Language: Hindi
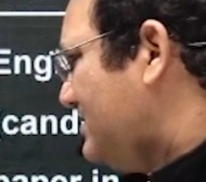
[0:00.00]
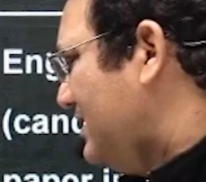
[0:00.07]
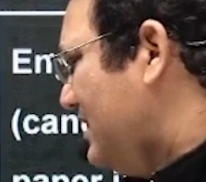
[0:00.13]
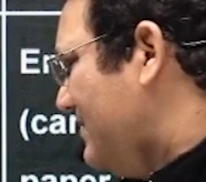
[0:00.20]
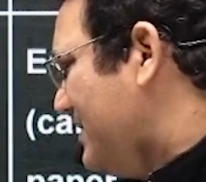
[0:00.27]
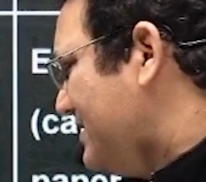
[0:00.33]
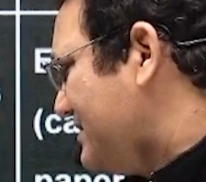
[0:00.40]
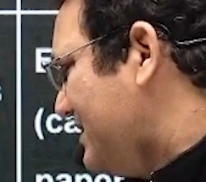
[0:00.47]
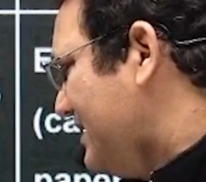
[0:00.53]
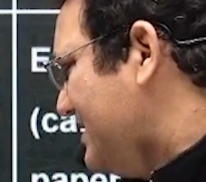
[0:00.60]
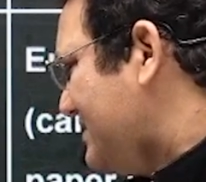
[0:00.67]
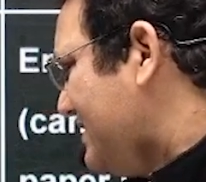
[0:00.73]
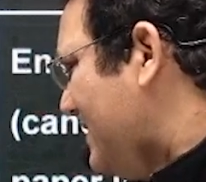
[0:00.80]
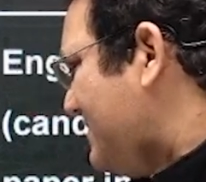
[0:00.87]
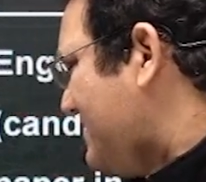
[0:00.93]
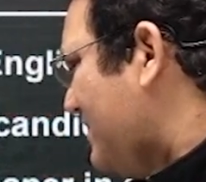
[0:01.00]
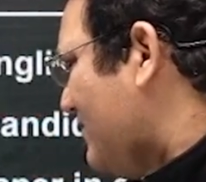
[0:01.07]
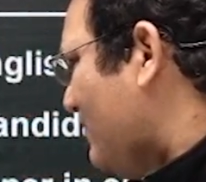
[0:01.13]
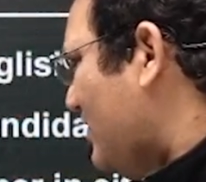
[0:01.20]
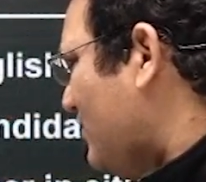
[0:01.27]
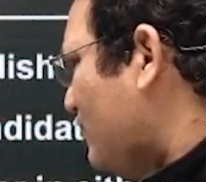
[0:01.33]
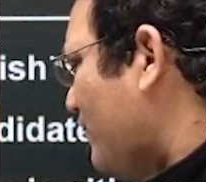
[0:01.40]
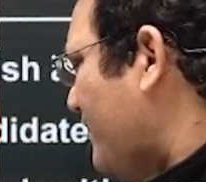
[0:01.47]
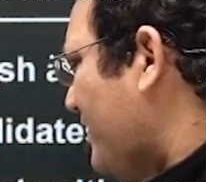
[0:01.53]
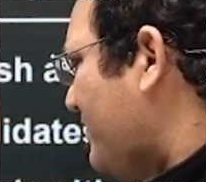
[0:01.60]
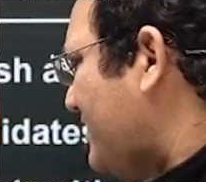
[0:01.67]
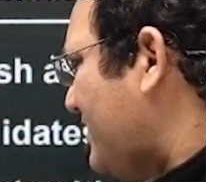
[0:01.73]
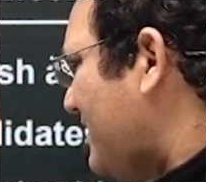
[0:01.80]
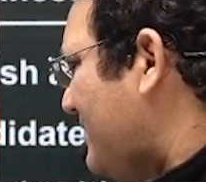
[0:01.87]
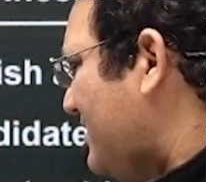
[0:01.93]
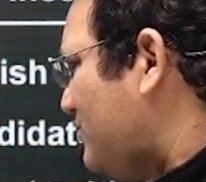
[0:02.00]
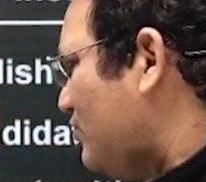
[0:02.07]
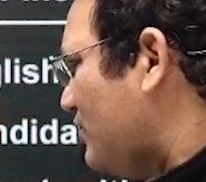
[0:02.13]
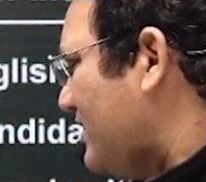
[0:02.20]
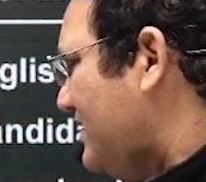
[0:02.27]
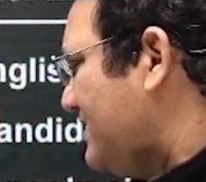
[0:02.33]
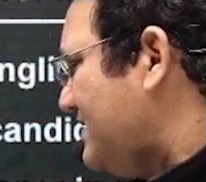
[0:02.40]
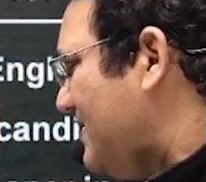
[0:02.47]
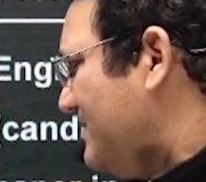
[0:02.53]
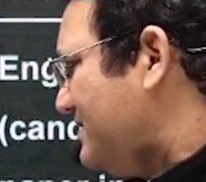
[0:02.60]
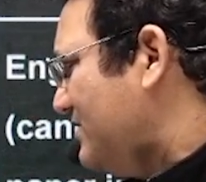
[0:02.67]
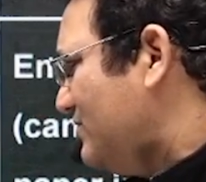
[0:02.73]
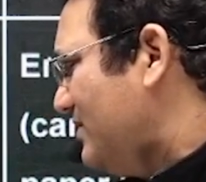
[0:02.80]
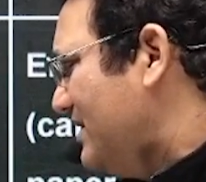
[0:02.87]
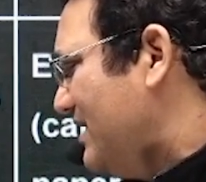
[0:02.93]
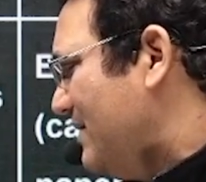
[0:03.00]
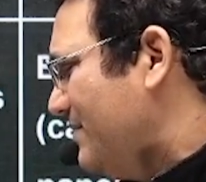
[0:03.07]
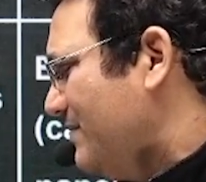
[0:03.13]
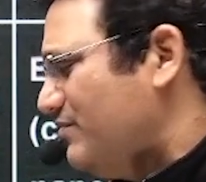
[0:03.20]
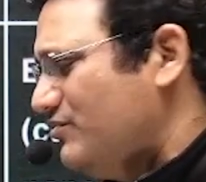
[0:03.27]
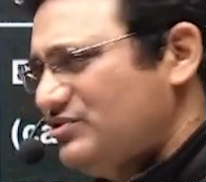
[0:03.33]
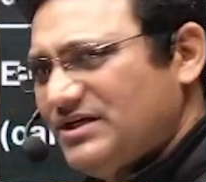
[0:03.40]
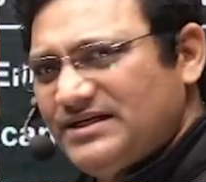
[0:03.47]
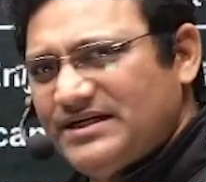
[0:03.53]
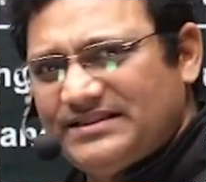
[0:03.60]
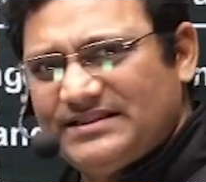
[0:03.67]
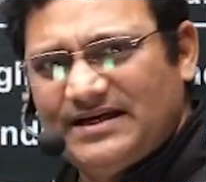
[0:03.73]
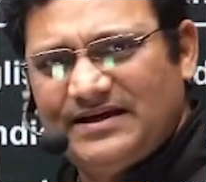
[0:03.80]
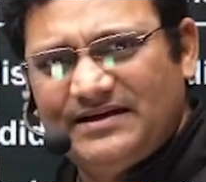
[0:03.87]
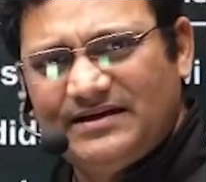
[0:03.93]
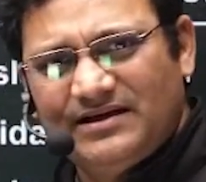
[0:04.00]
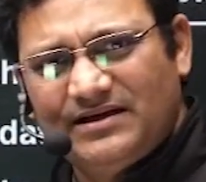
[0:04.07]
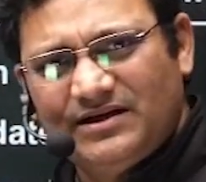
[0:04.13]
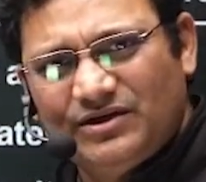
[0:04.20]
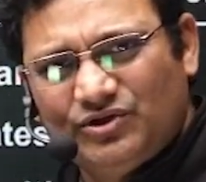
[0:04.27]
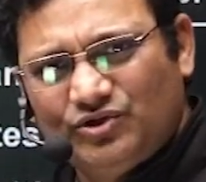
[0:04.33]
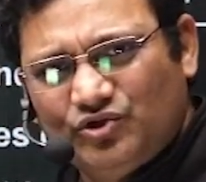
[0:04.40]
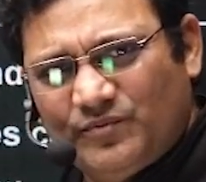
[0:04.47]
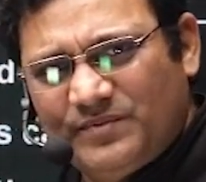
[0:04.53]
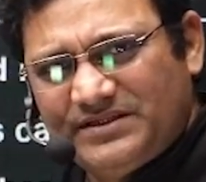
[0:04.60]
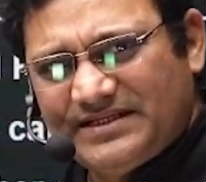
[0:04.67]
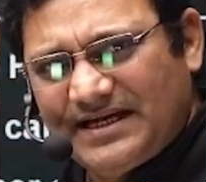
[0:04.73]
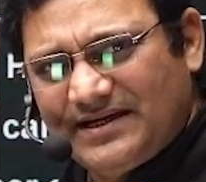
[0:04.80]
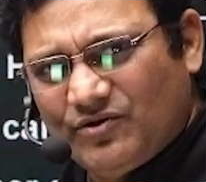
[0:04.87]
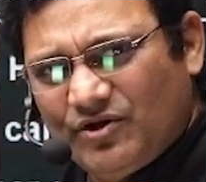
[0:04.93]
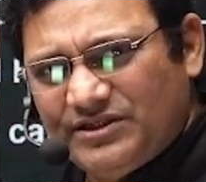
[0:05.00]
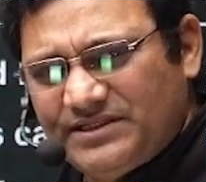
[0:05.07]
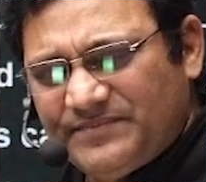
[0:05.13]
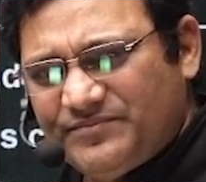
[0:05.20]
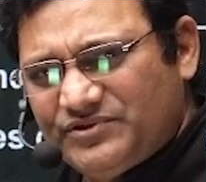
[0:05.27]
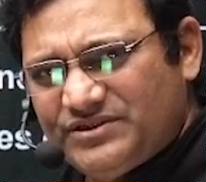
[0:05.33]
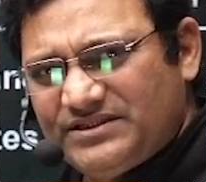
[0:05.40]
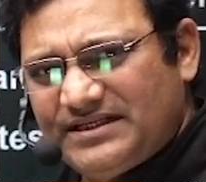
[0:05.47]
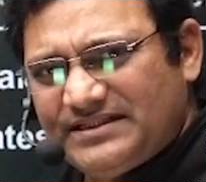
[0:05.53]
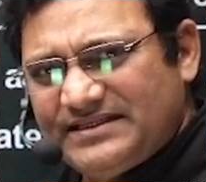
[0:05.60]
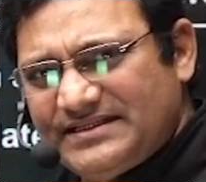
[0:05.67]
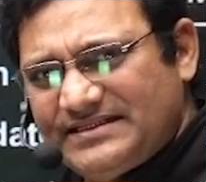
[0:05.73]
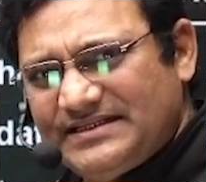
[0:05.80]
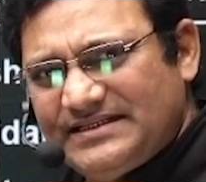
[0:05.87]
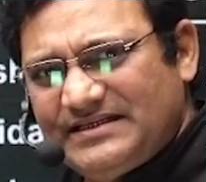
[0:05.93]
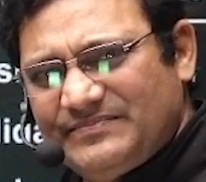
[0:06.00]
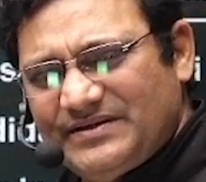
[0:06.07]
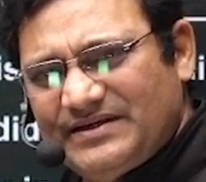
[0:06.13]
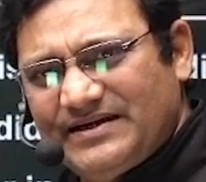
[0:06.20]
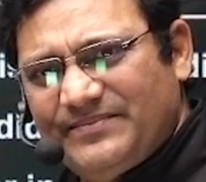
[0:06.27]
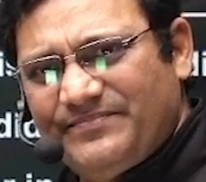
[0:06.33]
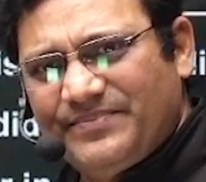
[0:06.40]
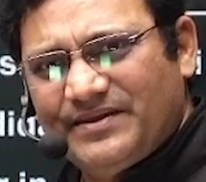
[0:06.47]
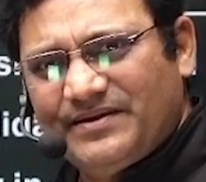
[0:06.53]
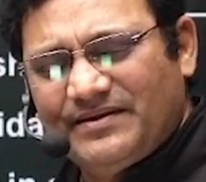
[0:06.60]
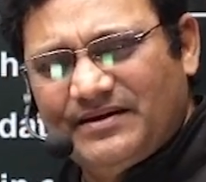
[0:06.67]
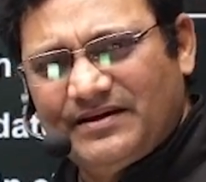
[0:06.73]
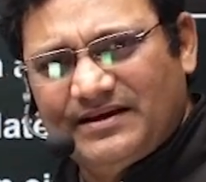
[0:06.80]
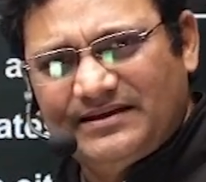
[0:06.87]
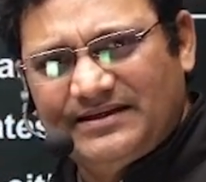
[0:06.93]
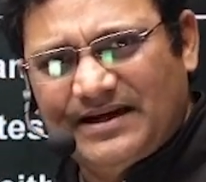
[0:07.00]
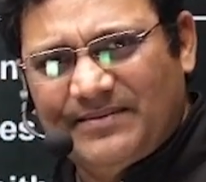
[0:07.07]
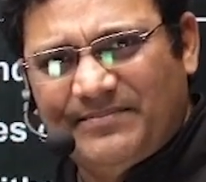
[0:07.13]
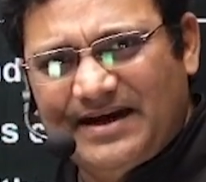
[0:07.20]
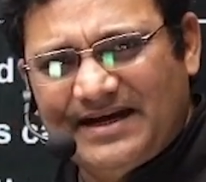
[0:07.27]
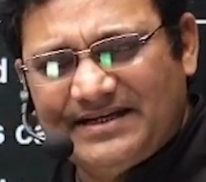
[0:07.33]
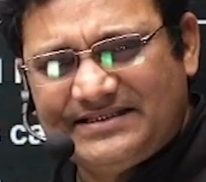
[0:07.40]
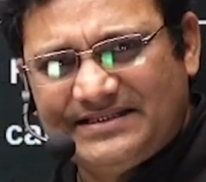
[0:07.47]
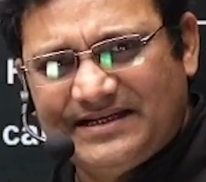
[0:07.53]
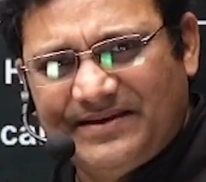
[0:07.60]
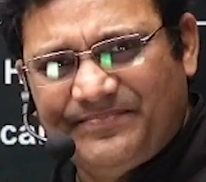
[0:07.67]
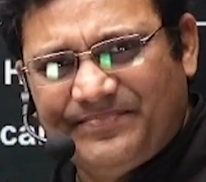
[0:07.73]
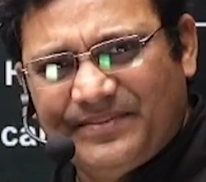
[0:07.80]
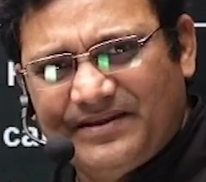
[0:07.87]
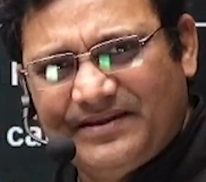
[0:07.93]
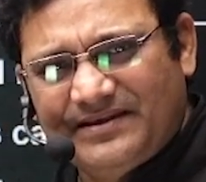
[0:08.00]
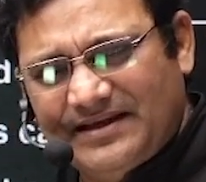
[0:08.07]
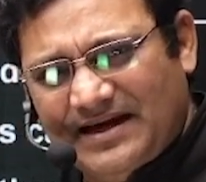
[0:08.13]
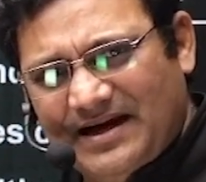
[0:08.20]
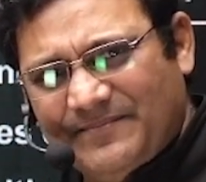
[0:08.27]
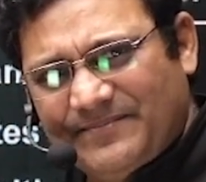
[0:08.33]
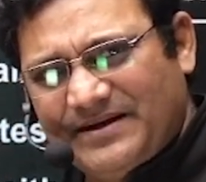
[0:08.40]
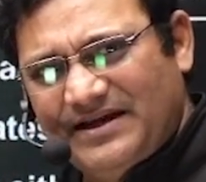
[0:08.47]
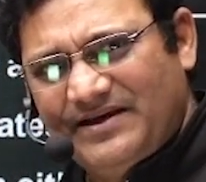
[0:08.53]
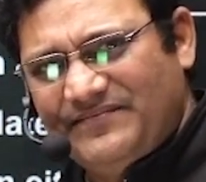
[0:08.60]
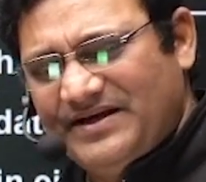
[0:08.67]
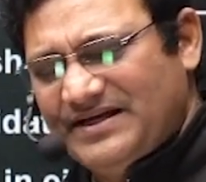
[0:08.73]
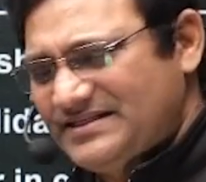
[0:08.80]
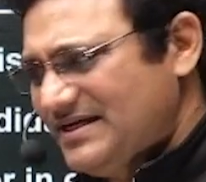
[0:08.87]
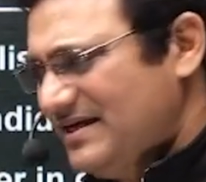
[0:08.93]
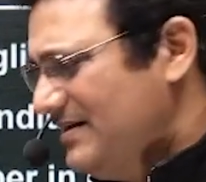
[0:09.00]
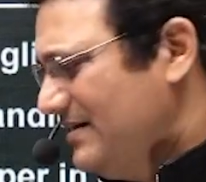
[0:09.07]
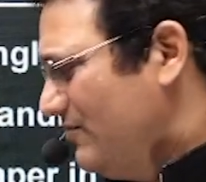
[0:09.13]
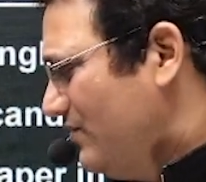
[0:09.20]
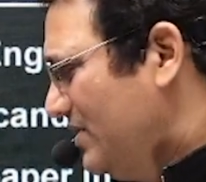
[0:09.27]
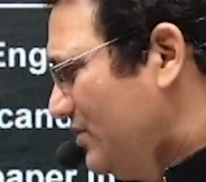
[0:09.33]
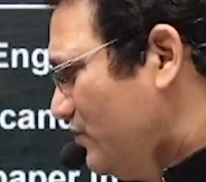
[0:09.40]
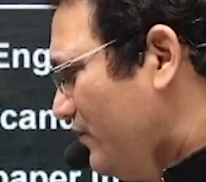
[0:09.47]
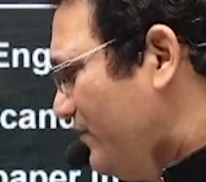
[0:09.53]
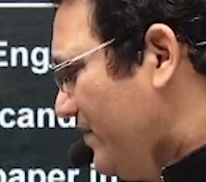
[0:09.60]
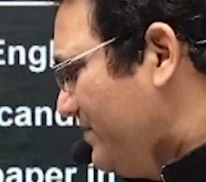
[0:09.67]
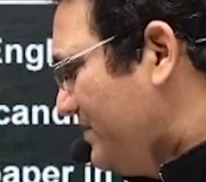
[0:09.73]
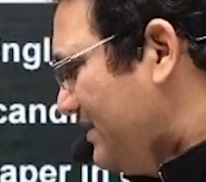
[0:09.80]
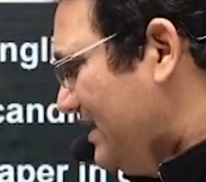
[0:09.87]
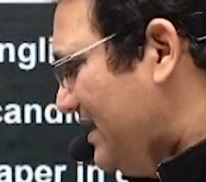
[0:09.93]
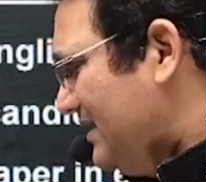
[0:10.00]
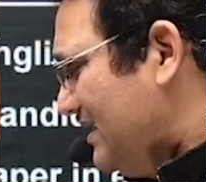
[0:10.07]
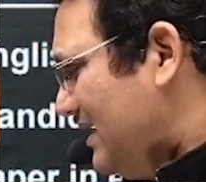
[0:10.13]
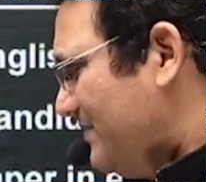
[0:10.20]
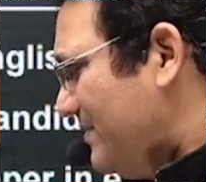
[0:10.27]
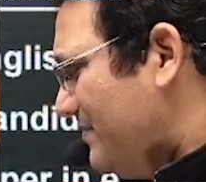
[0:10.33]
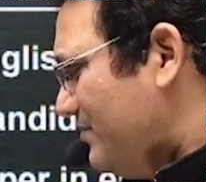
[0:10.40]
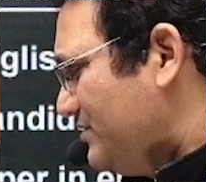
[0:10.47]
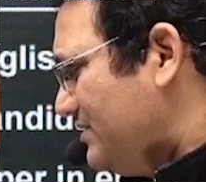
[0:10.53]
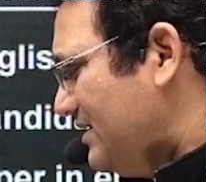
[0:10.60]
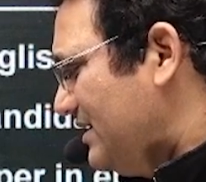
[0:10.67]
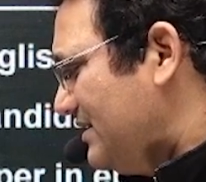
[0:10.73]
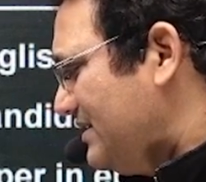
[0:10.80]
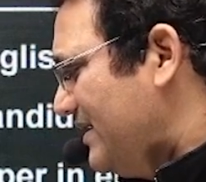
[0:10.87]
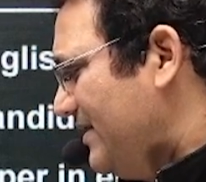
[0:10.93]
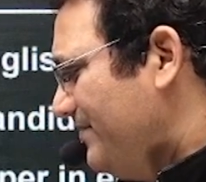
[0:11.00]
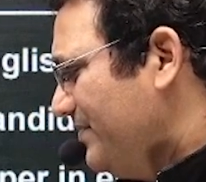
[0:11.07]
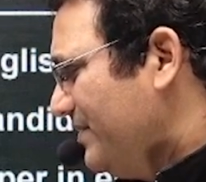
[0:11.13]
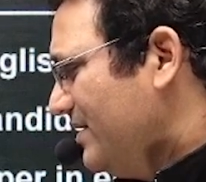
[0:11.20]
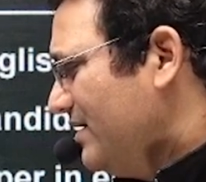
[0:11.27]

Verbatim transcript: सिलेबस के हिसाब से वन टू फिफ्थ के बच्चों के हिसाब से जो है यहाँ पे पूछा जाता है जो भी साइकोलॉजी पूछी जाती है सीडीपी है या मैथ्स है या आपकी ई e है वन टू फिफ्थ के आधार पे पूछा जाता है